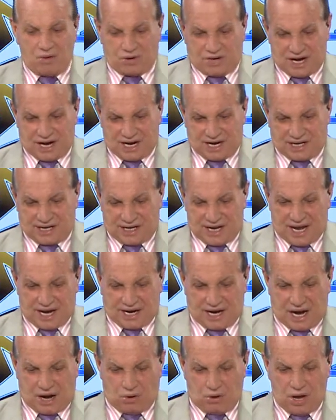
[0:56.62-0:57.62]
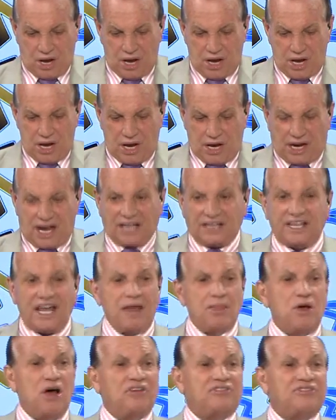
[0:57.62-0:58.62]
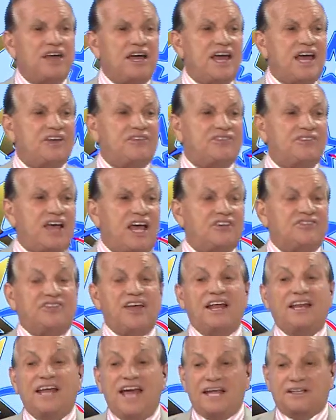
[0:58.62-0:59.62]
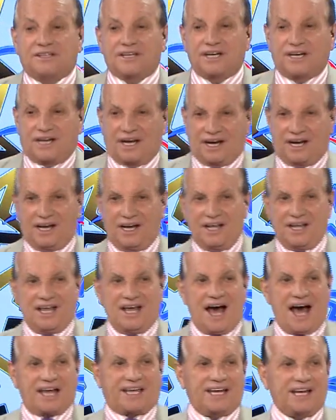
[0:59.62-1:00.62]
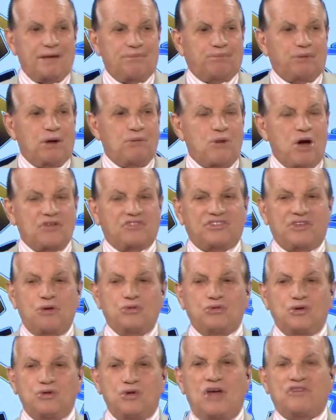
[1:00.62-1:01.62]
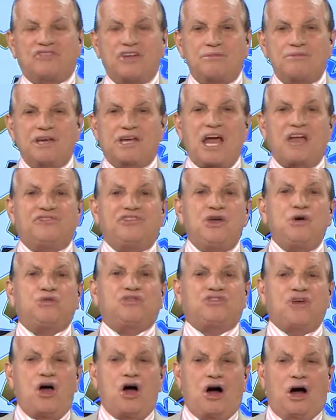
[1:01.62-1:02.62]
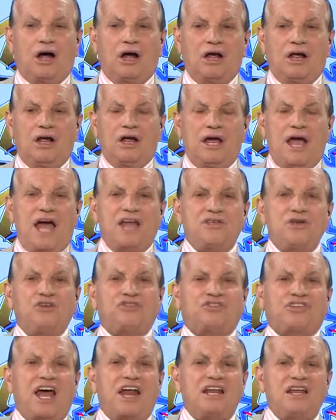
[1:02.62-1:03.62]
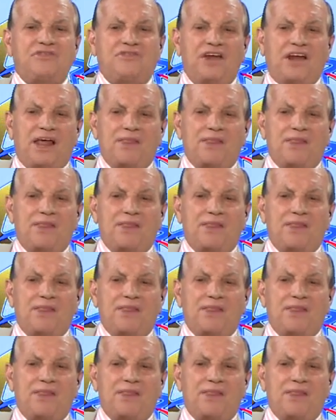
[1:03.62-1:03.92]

cara, que legal. Cadê a nossa SS elétrica? Aquela promoção do nosso amigo Edilson. Edilson, quero lhe ver lá